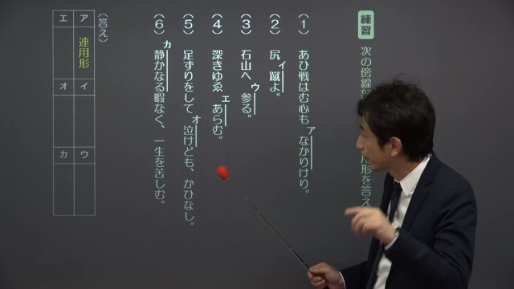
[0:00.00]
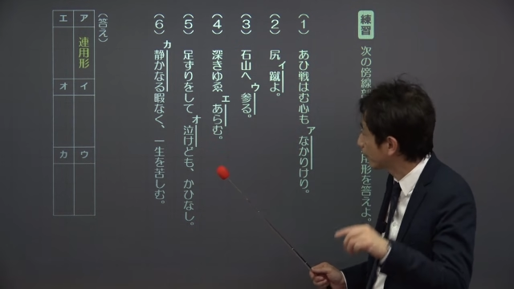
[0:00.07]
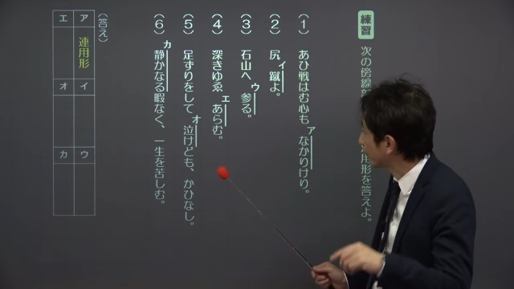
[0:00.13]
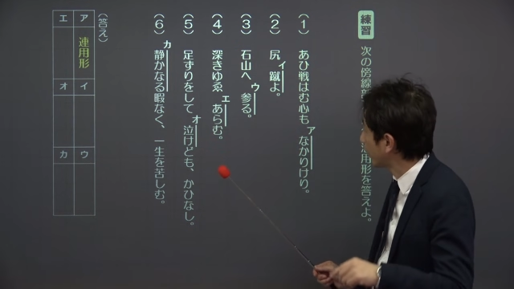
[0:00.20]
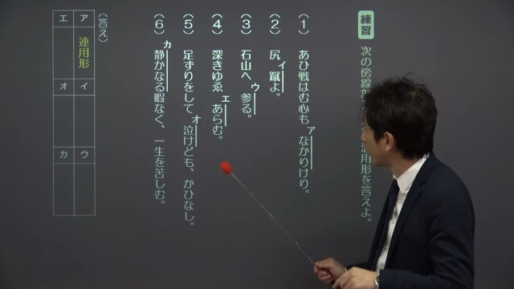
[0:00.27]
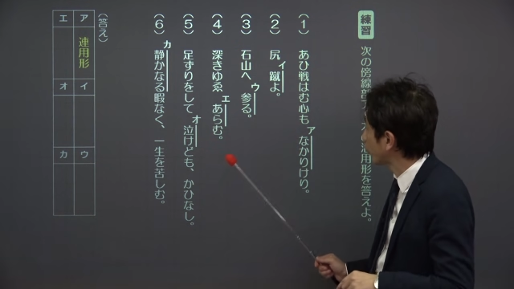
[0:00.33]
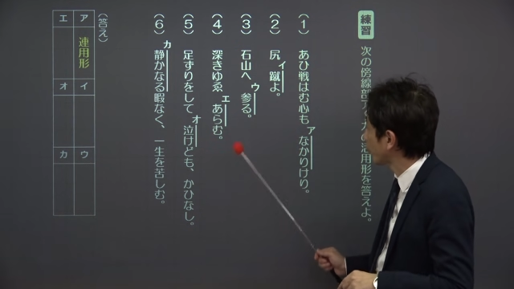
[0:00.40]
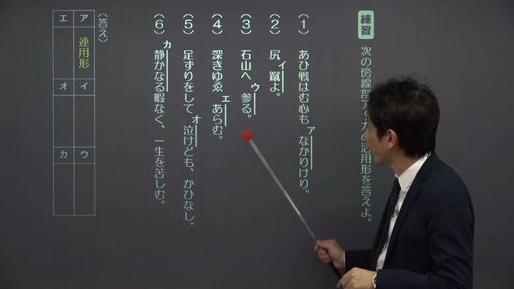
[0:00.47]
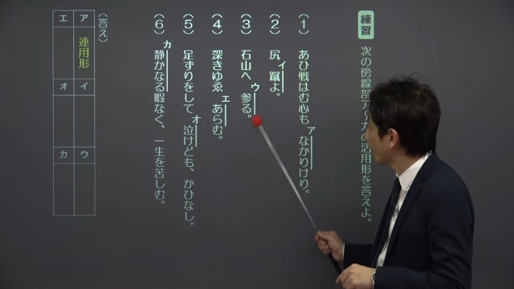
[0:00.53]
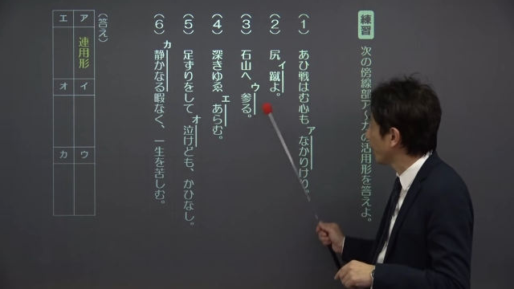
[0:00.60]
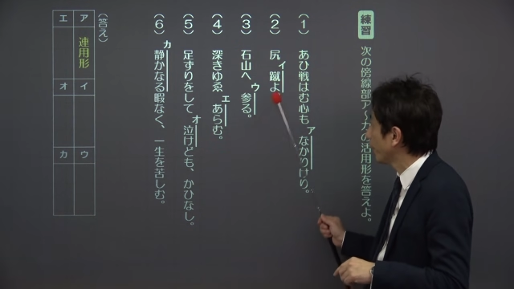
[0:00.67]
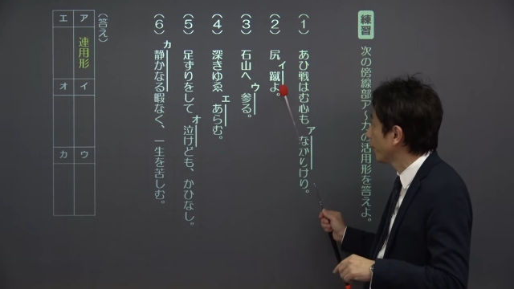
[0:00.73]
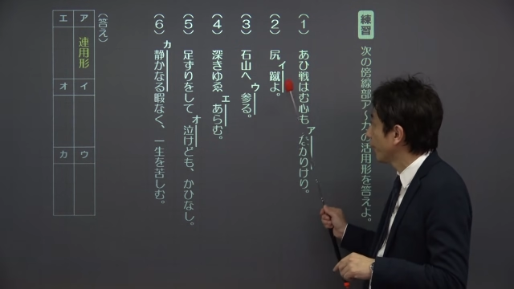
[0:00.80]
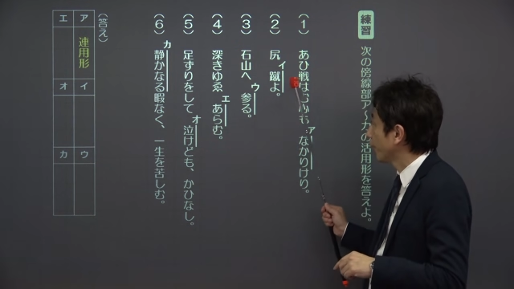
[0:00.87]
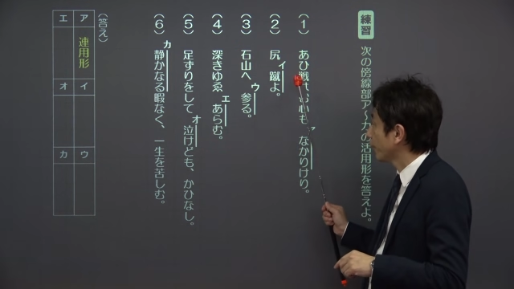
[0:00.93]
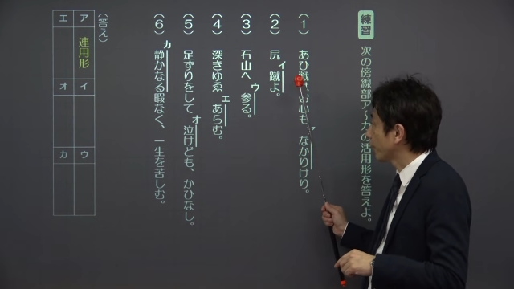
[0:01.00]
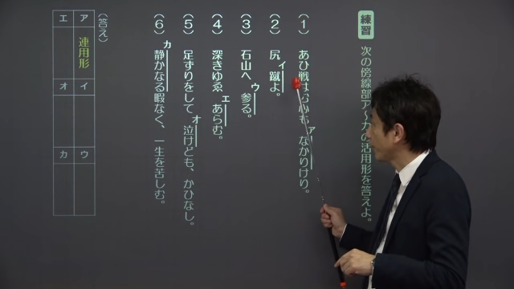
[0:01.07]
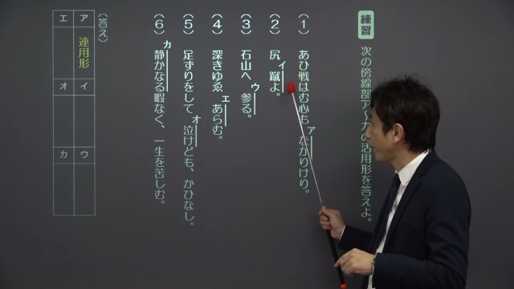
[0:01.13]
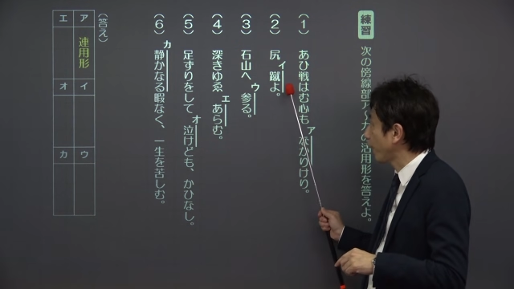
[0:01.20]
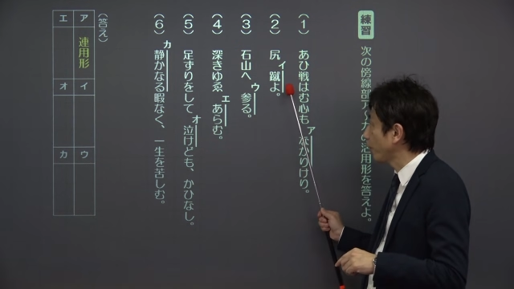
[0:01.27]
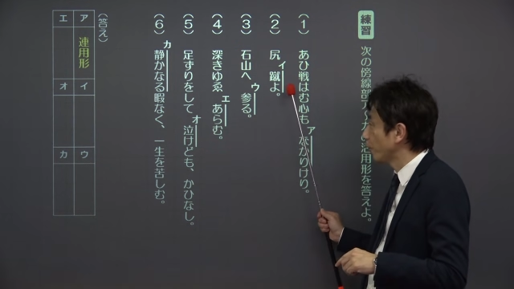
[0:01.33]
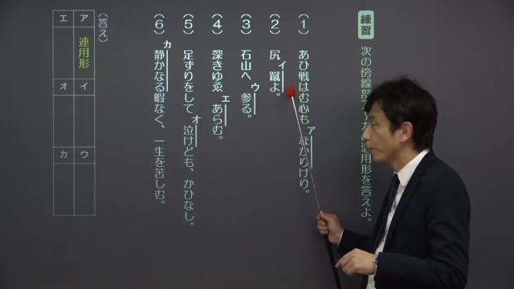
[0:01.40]
だけどね、
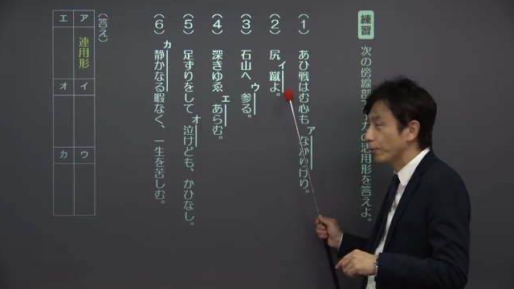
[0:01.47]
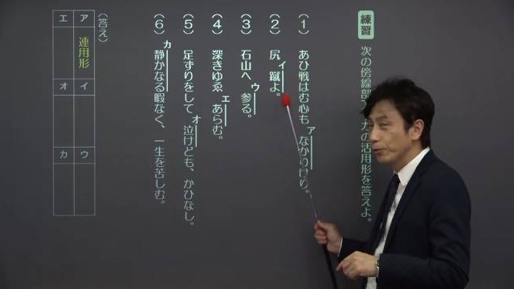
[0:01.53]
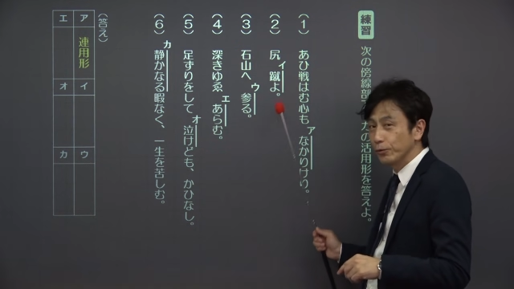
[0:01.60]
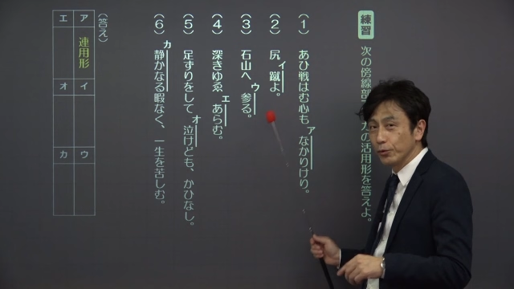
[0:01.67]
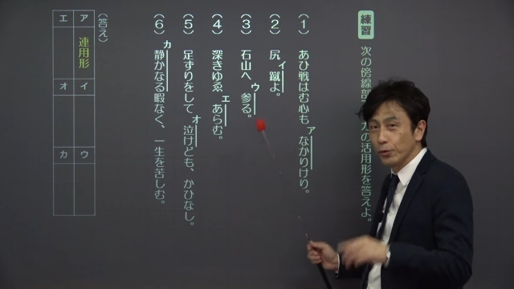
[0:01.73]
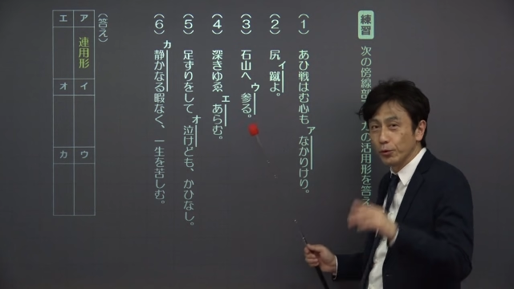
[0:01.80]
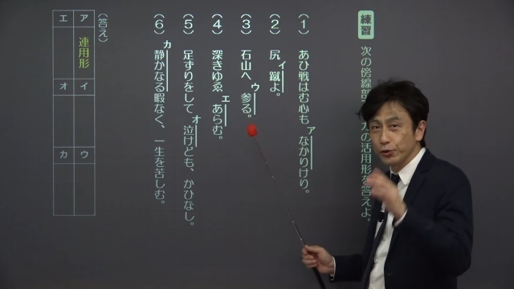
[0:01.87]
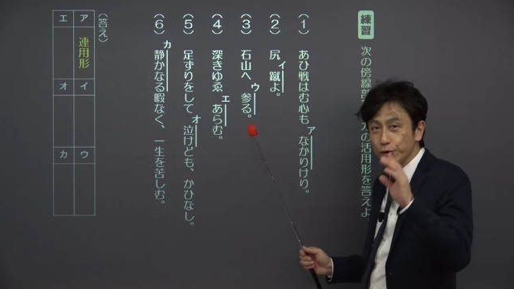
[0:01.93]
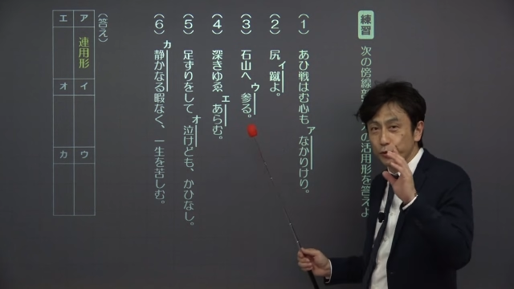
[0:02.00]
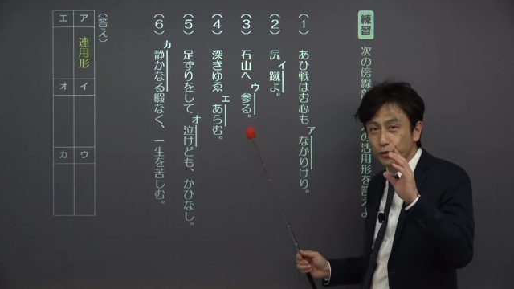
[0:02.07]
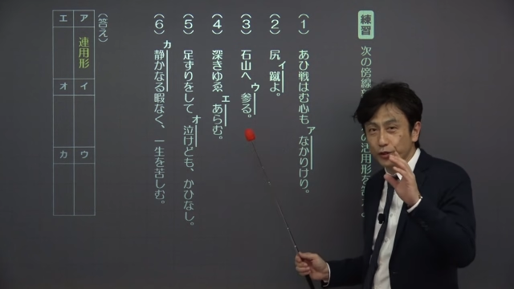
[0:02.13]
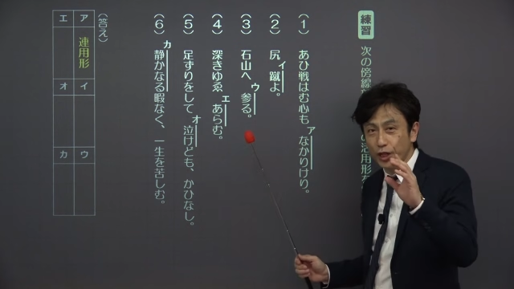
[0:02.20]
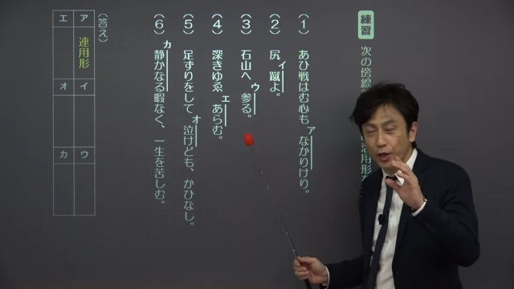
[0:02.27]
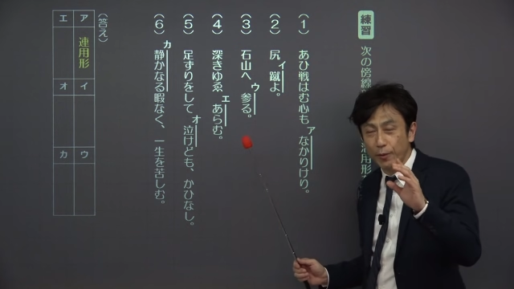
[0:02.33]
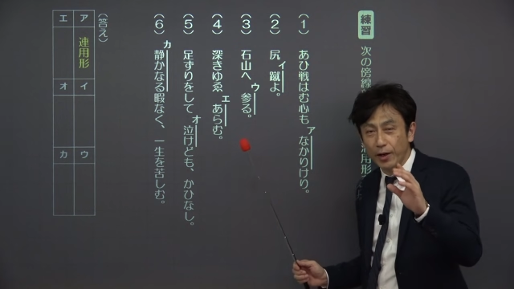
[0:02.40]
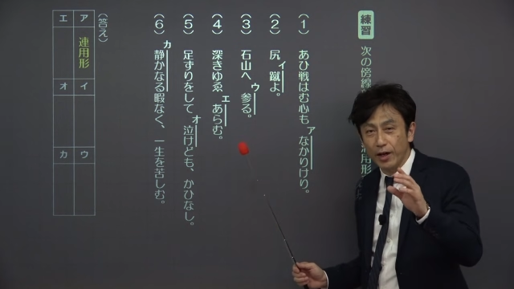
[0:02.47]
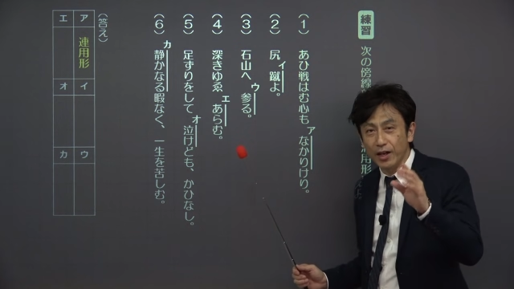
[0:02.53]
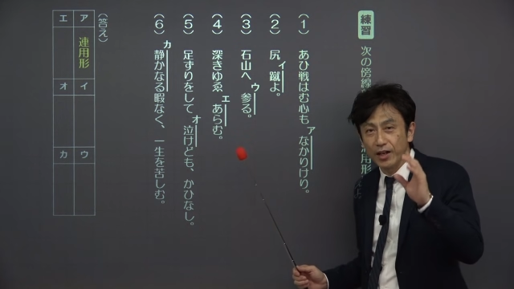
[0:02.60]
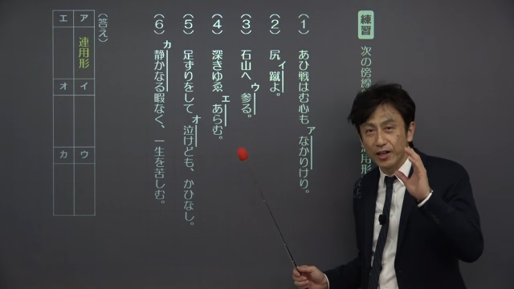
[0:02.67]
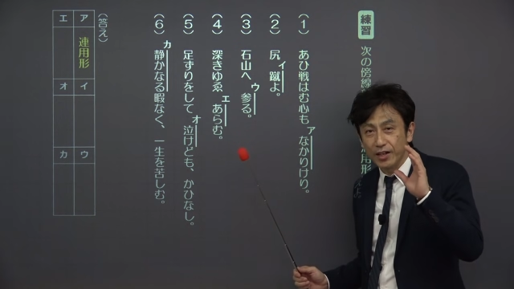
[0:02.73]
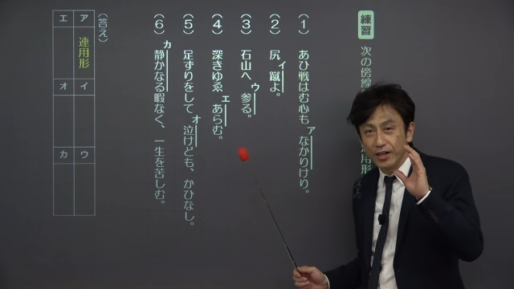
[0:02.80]
けよの修止形は